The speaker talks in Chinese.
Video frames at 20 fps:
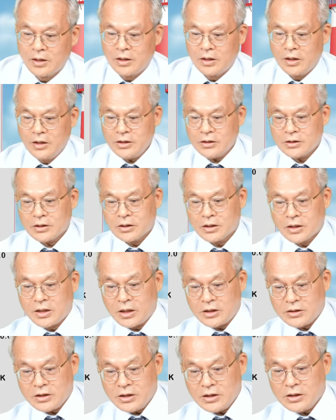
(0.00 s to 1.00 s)

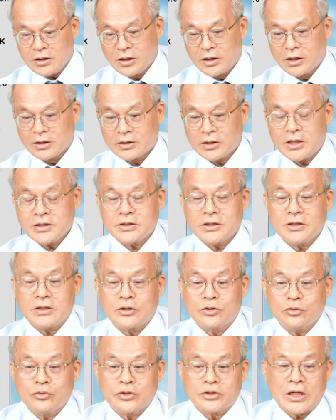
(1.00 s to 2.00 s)
哎，KD，但是你
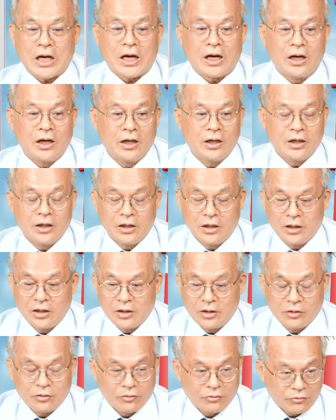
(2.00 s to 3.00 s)
注意一下，
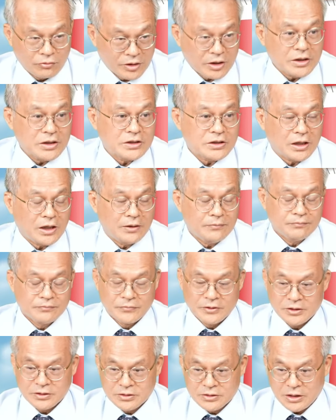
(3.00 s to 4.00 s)
我跟你讲，
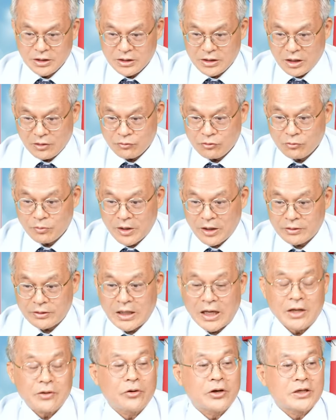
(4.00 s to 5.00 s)
这一档股票
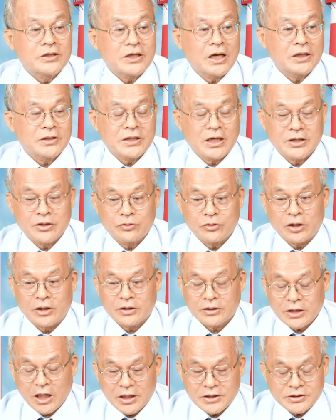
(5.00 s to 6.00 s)
来回差将近
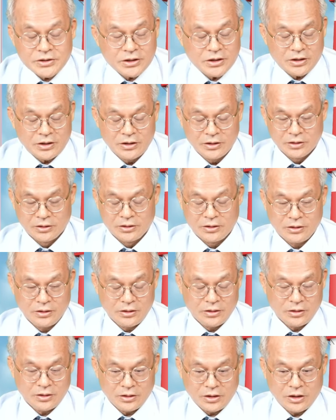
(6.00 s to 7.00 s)
对，但是
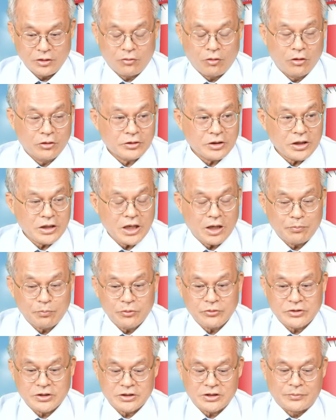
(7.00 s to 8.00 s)
你红低要
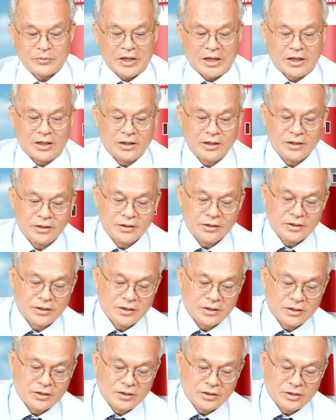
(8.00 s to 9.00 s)
布局怎么样？
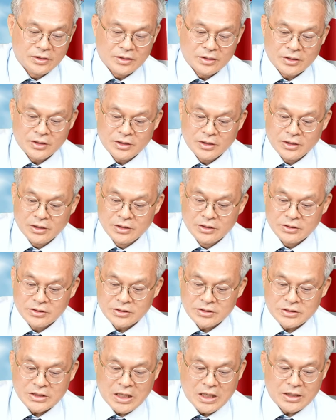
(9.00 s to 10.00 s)
二
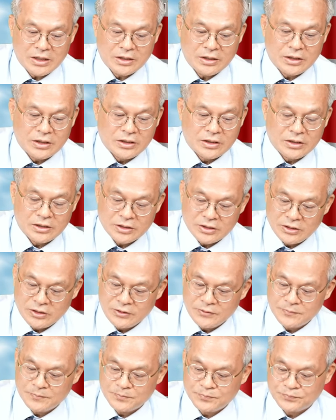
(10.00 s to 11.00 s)
三零
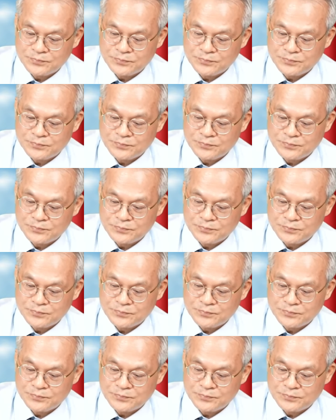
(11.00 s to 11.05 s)
一。